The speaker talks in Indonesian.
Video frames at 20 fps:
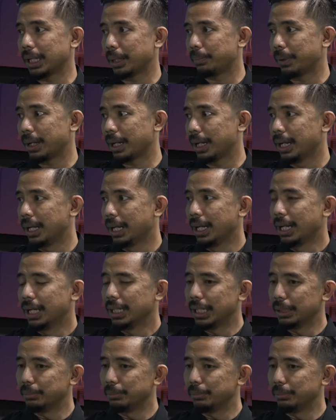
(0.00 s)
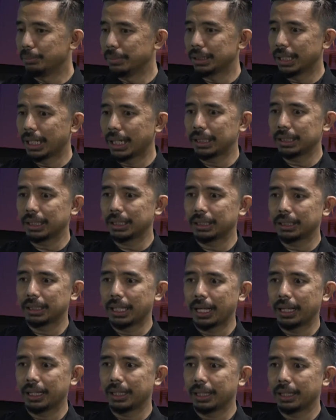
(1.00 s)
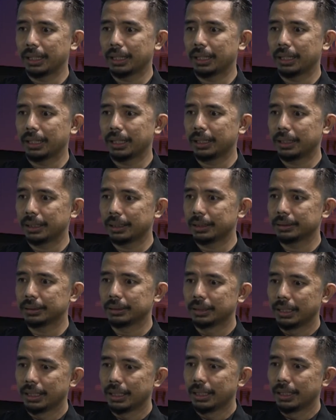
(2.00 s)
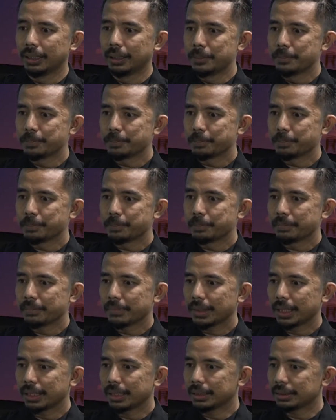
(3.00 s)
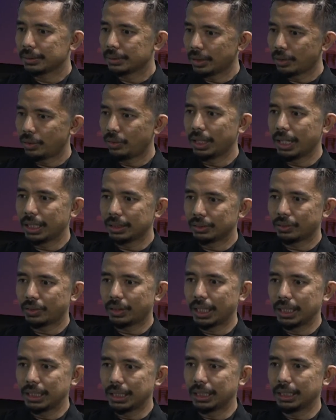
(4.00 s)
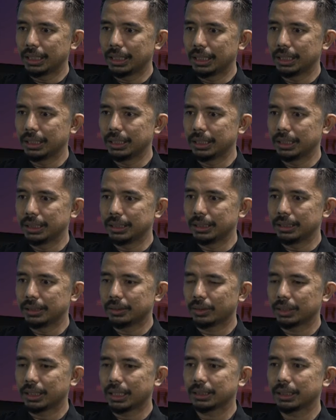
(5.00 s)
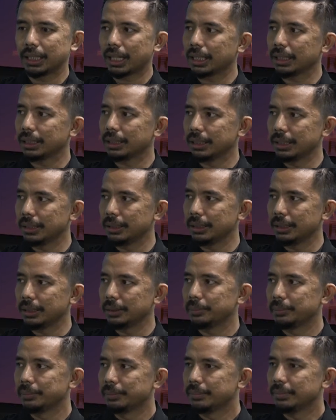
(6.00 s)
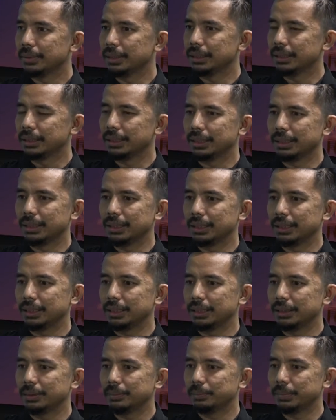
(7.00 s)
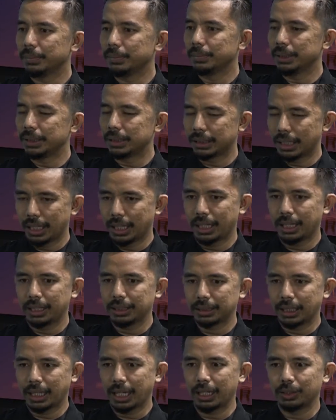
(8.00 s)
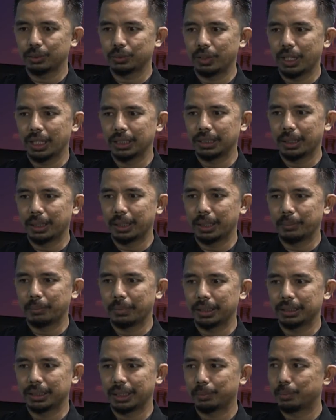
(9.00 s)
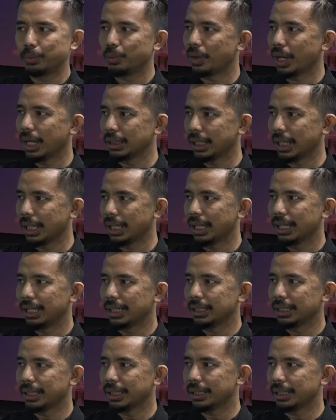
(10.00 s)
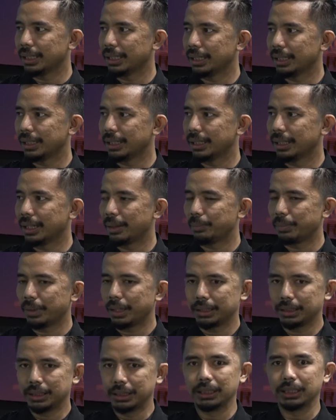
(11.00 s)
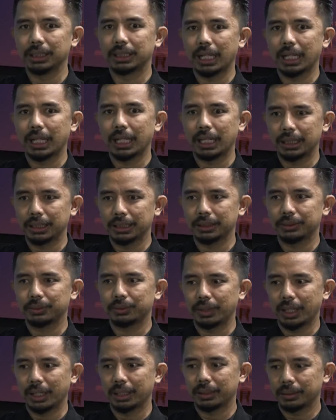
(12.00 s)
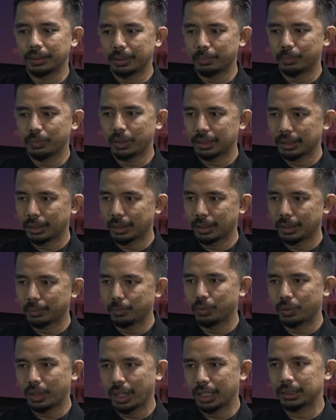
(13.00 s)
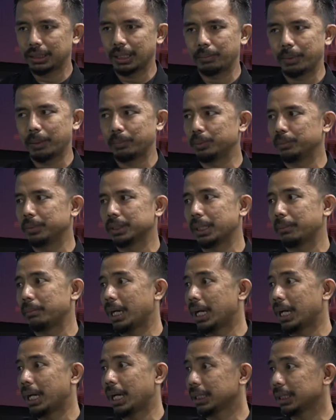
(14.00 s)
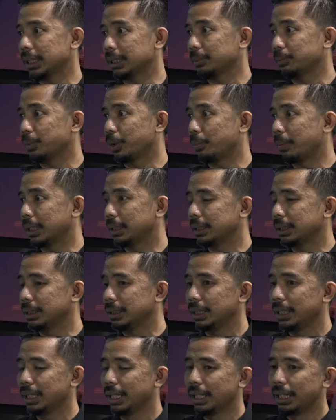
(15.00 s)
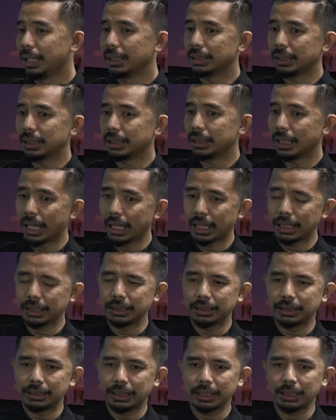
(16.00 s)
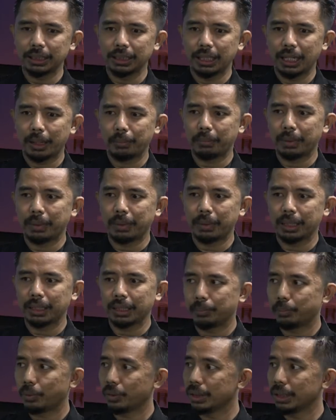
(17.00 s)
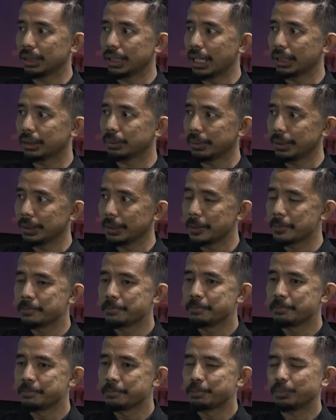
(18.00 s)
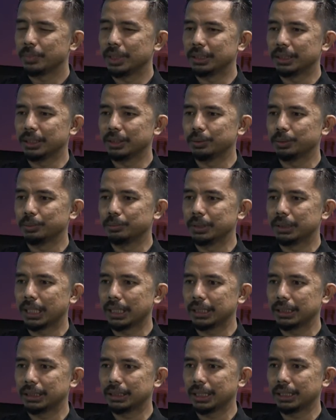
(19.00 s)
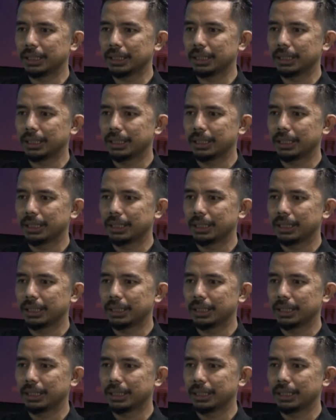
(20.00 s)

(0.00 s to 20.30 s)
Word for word: apa. Dan bicara tentang eh, sekolah-sekolah negeri di Kota Serang ini di sini bisa sekarang sudah zaman terbuka ya, ya. Eh, apa digital sudah eh, mulai terbuka siapapun bisa mengakses informasi silahkan dicek di laman Dapodik Dasmen di situ bisa dicek